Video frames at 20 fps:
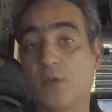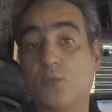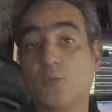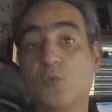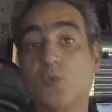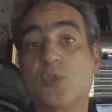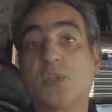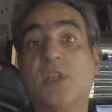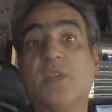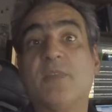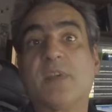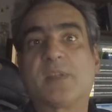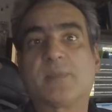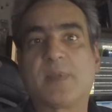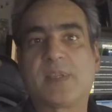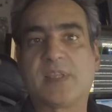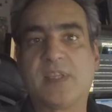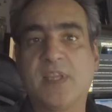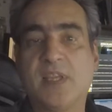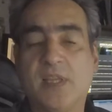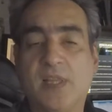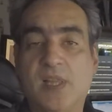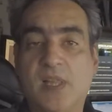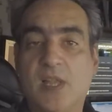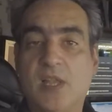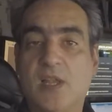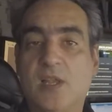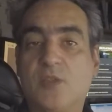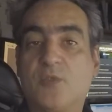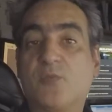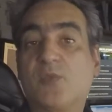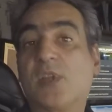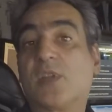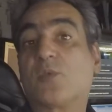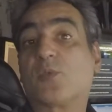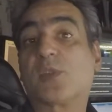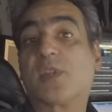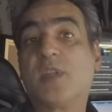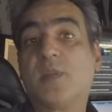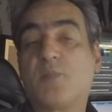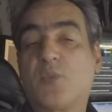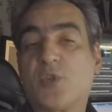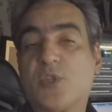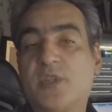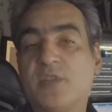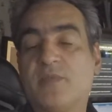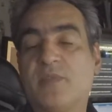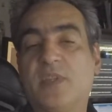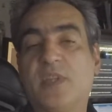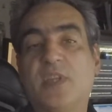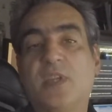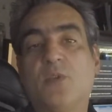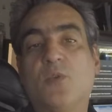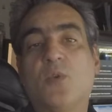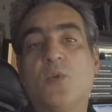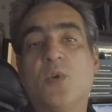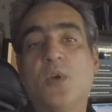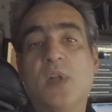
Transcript: ou de ce qui va se passer, de vous annoncer les prochaines vidéos,